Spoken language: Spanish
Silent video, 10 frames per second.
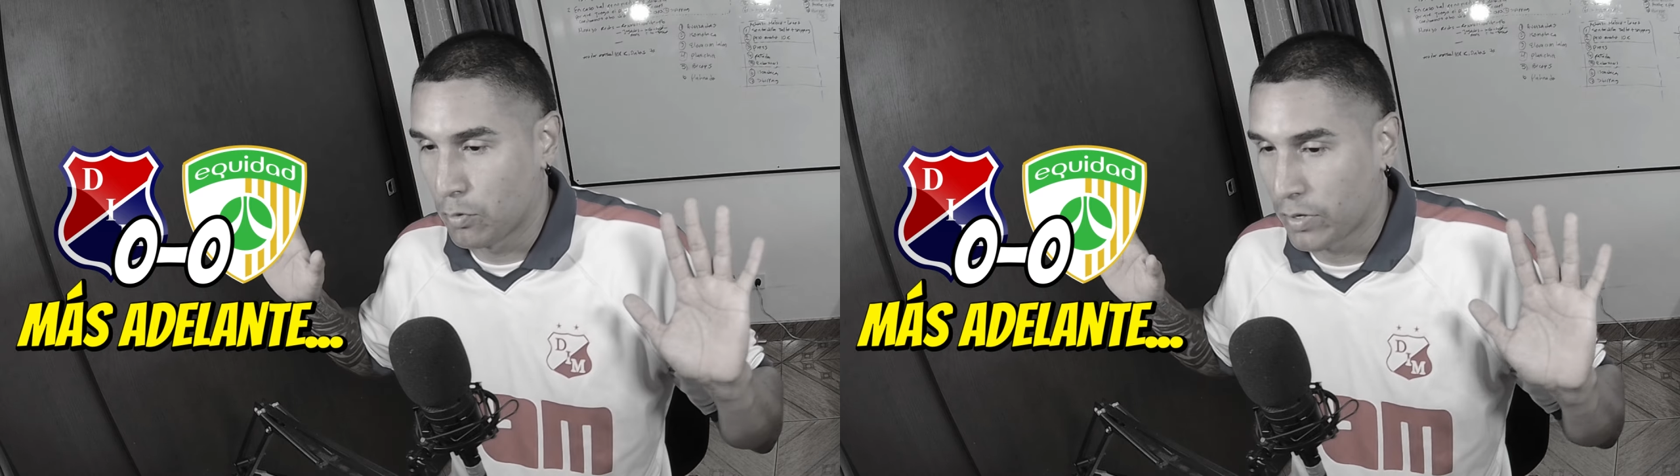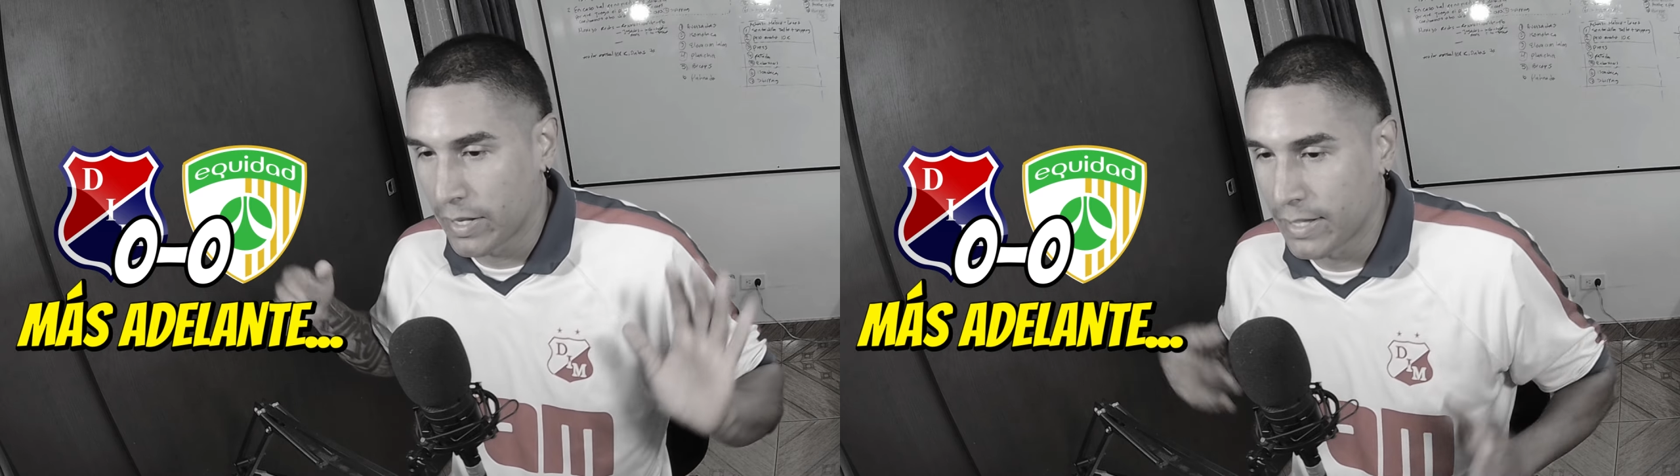
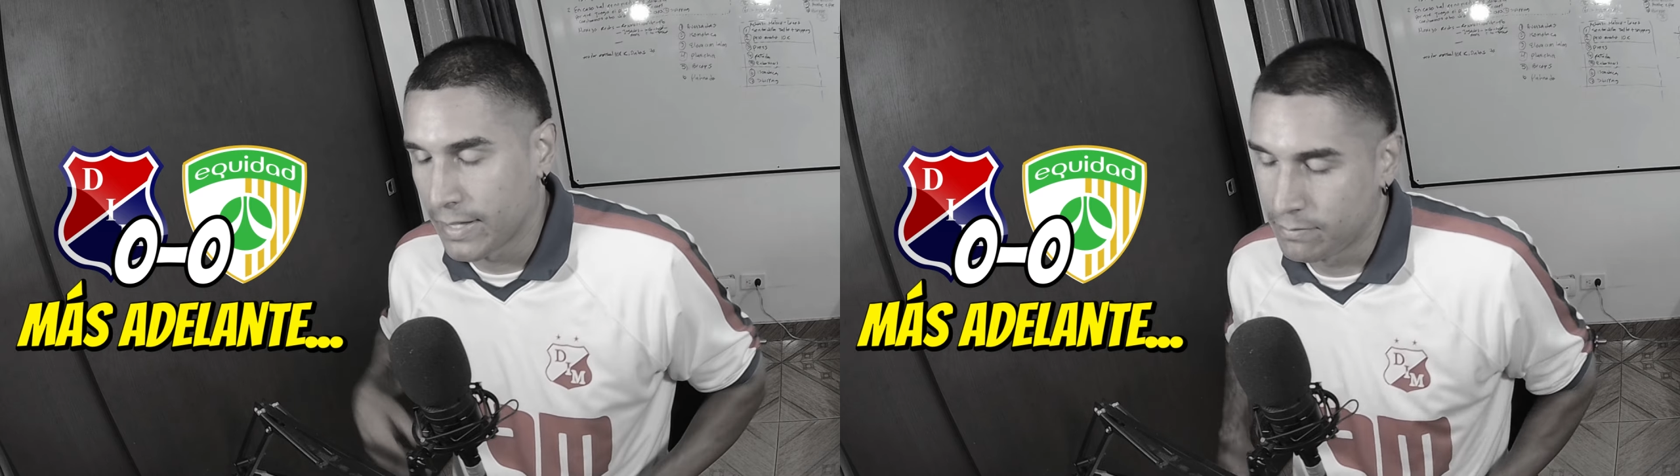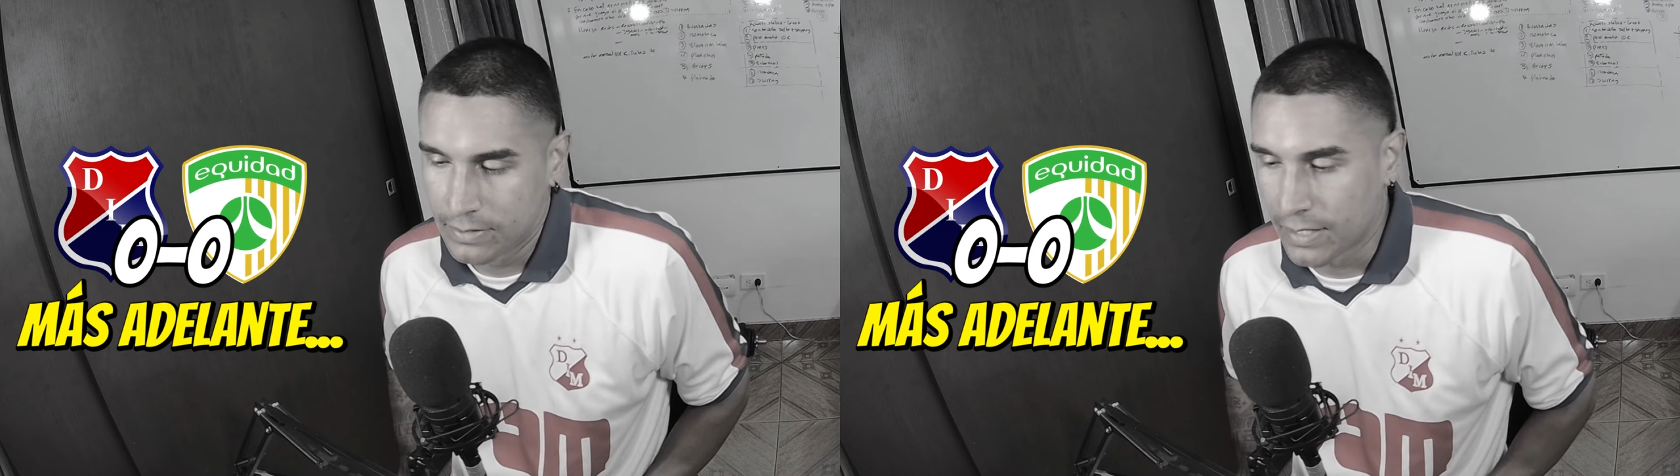
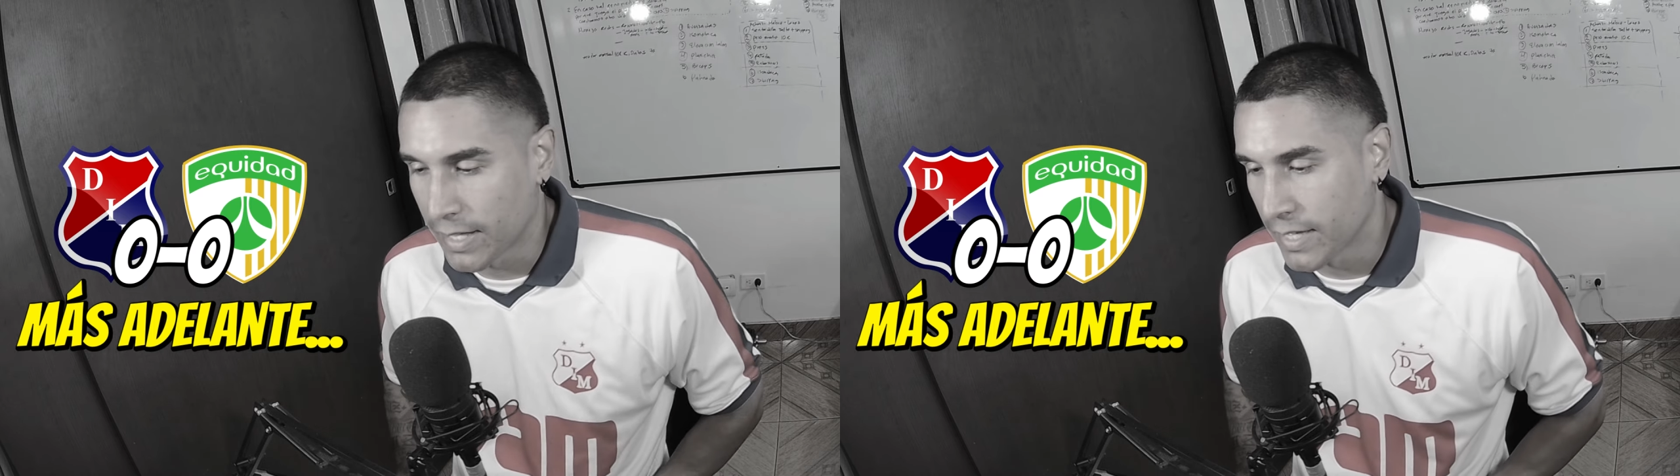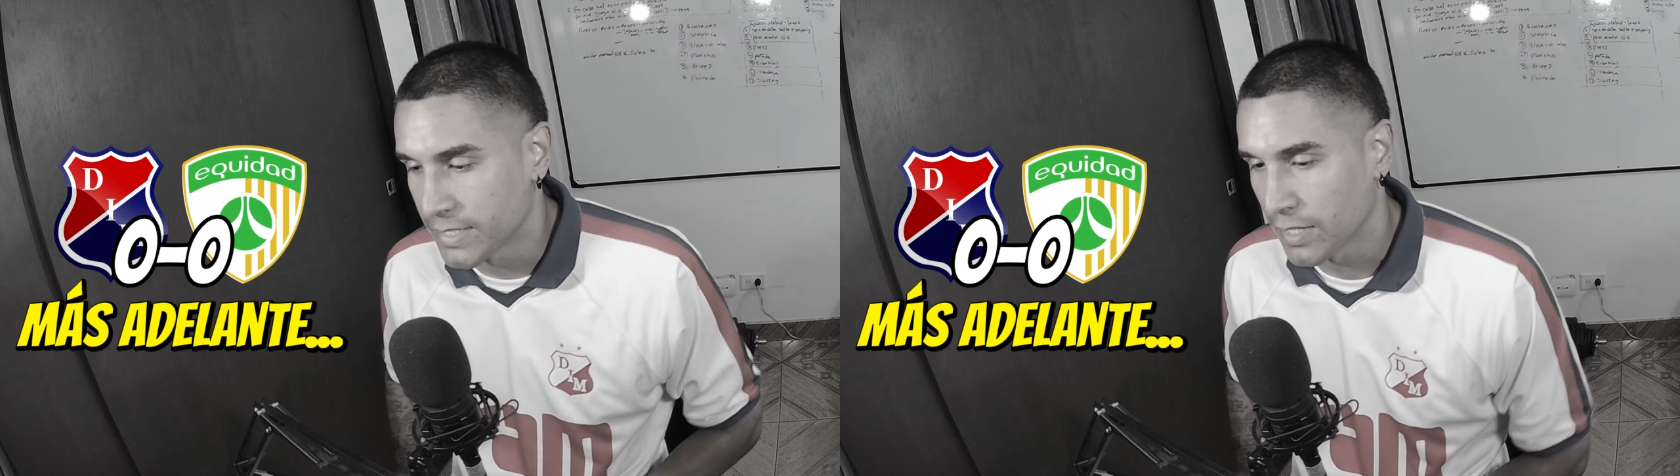porque
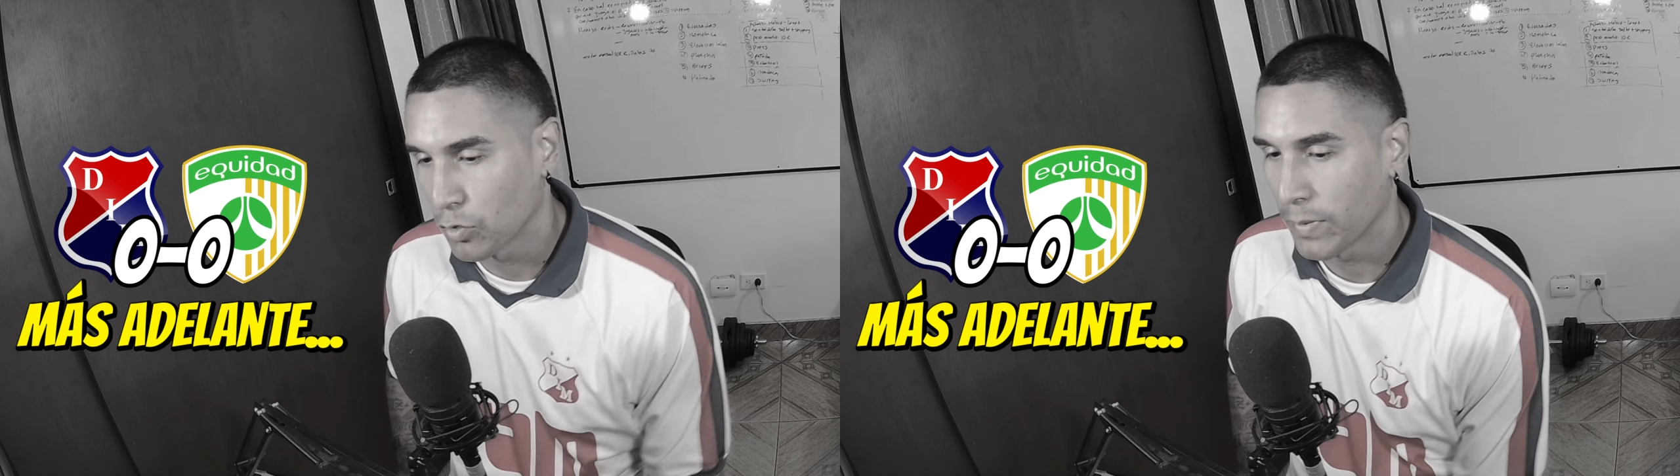estaría diciendo